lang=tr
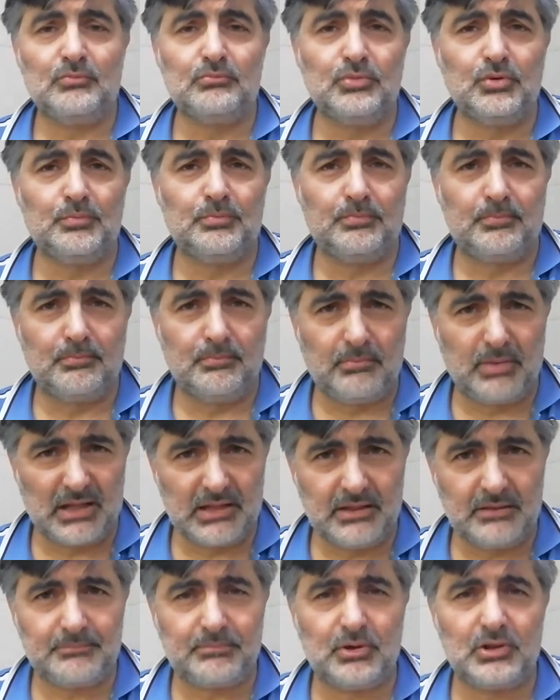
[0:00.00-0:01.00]
bu
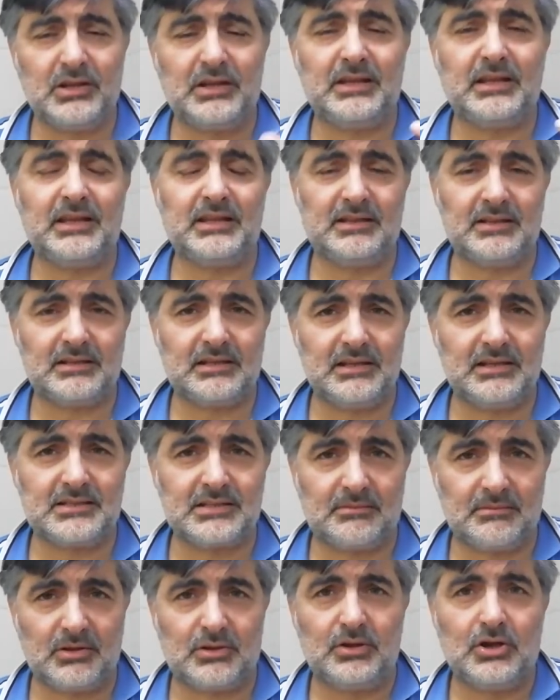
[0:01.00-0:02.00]
ballı poleni yedikleri
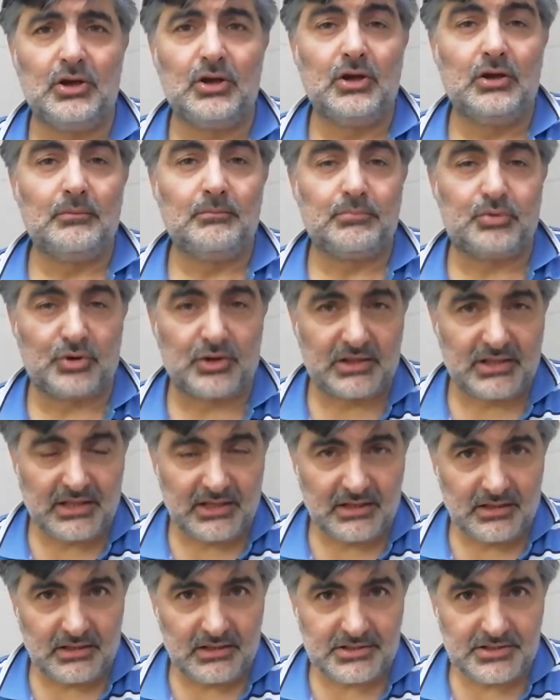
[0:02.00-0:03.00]
zaman
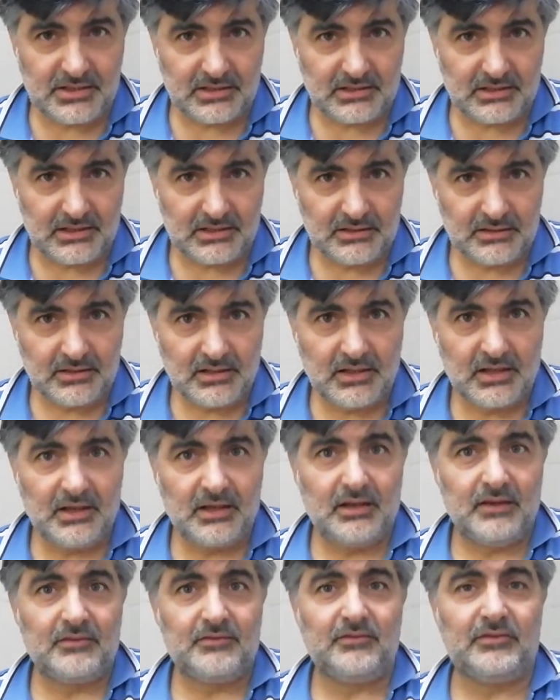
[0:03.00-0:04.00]
protein alacaklar
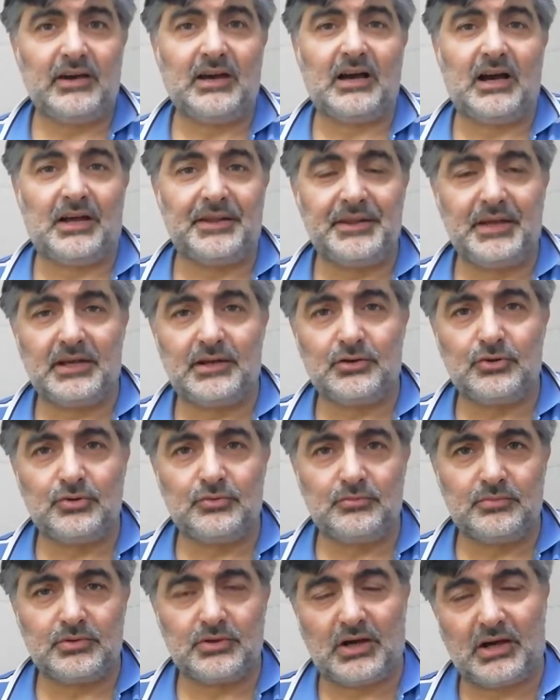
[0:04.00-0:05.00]
ve ana, arı,
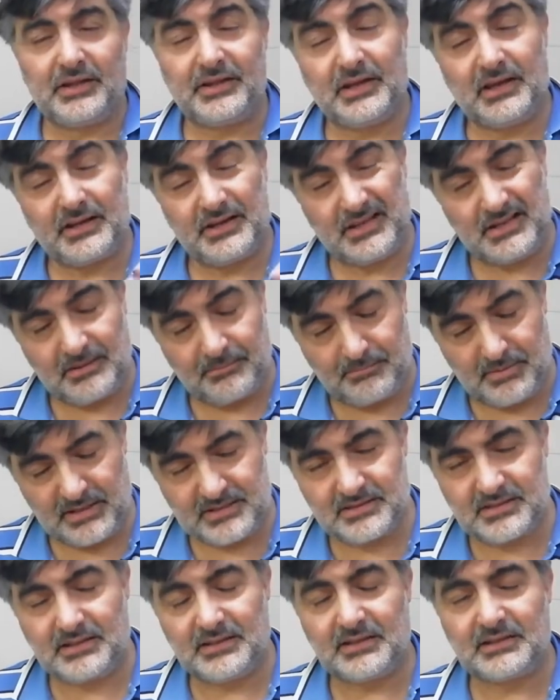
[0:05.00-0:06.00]
yumur, ana arıyı da
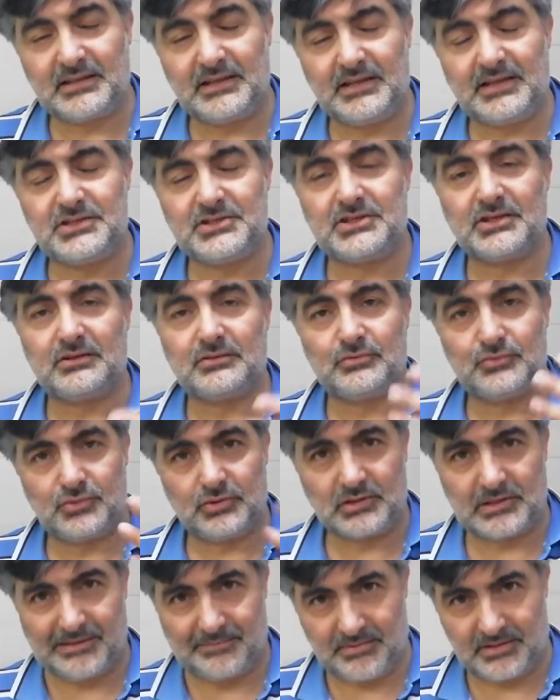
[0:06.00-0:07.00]
besledikleri için
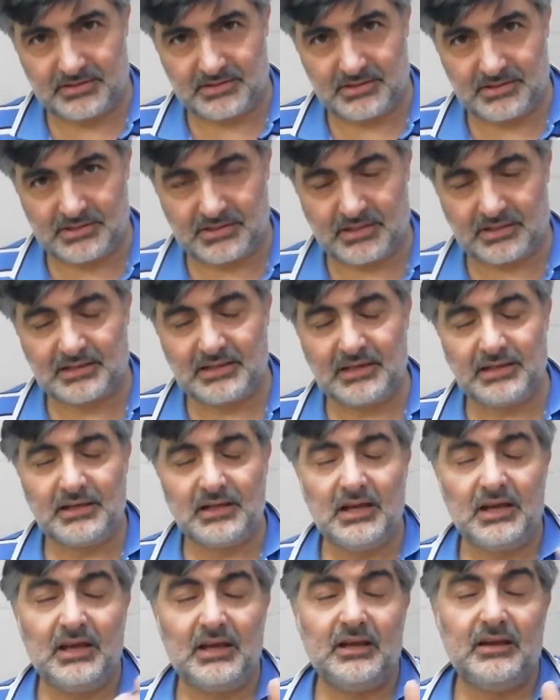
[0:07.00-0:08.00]
sütle besleyecekler.
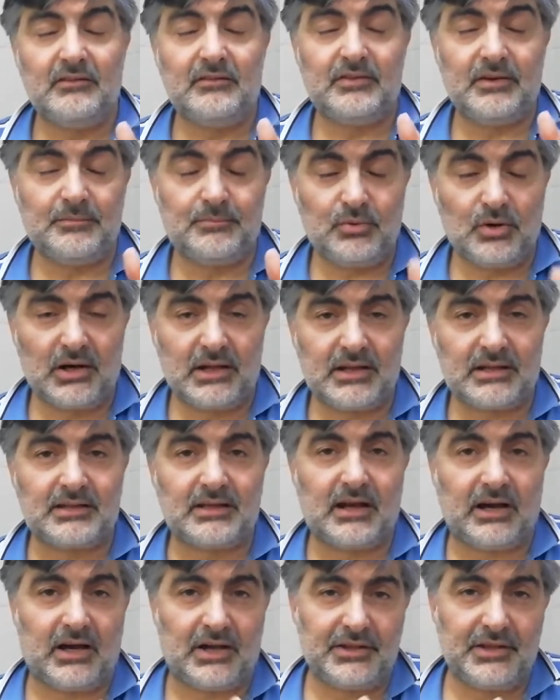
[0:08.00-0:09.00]
Ve bu
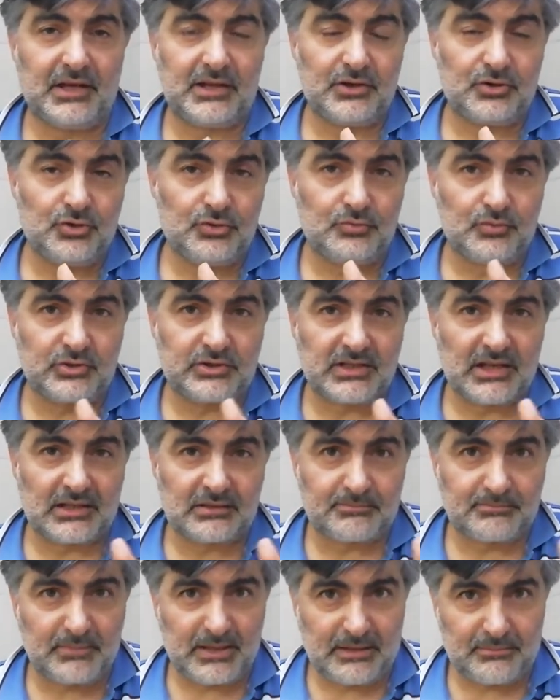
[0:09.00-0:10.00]
arada ana arı yumurta
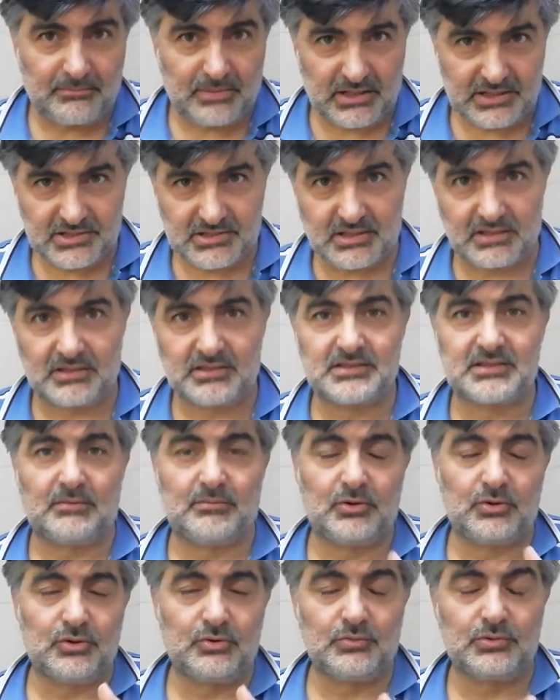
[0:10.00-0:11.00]
atmaya başladığı
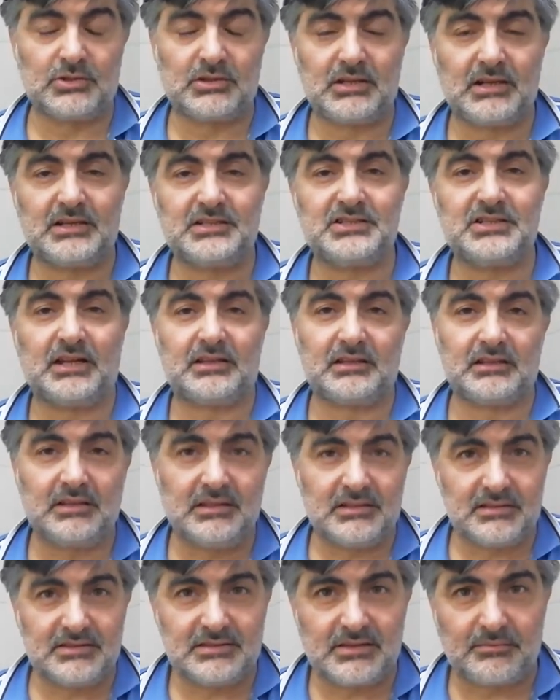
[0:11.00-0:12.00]
zaman, yumurtalar
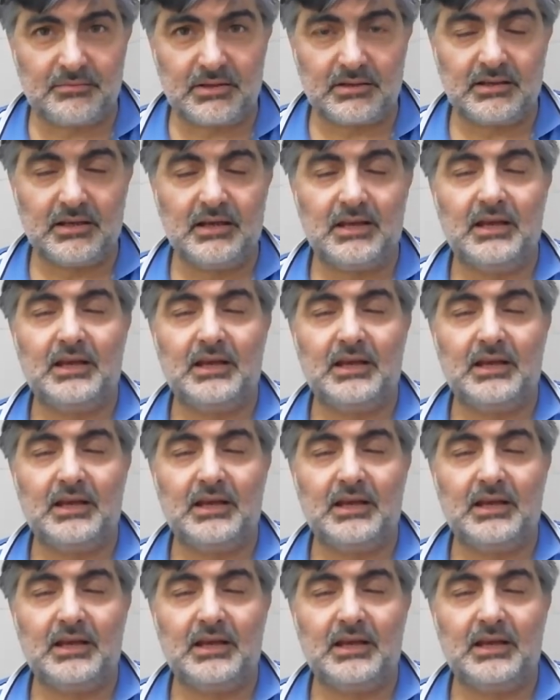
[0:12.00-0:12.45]
çatladığı zaman